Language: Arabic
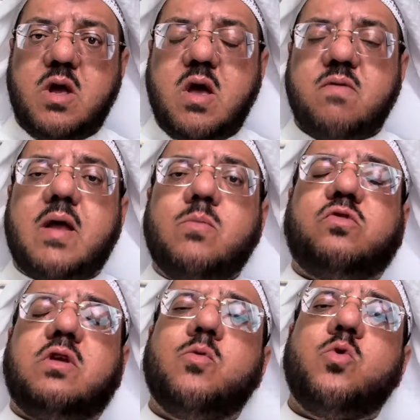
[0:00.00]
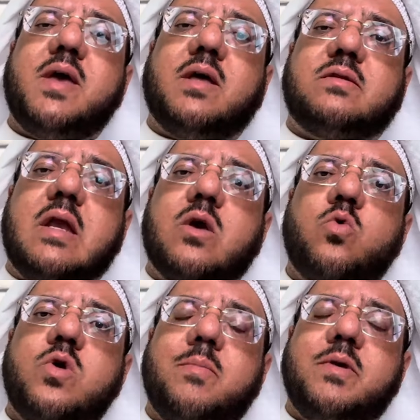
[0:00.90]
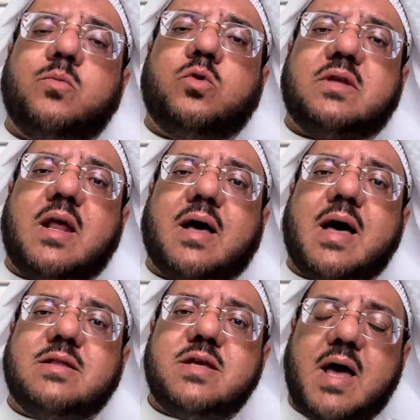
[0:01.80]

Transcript: فالمسلمون ينطلقون من منطلقات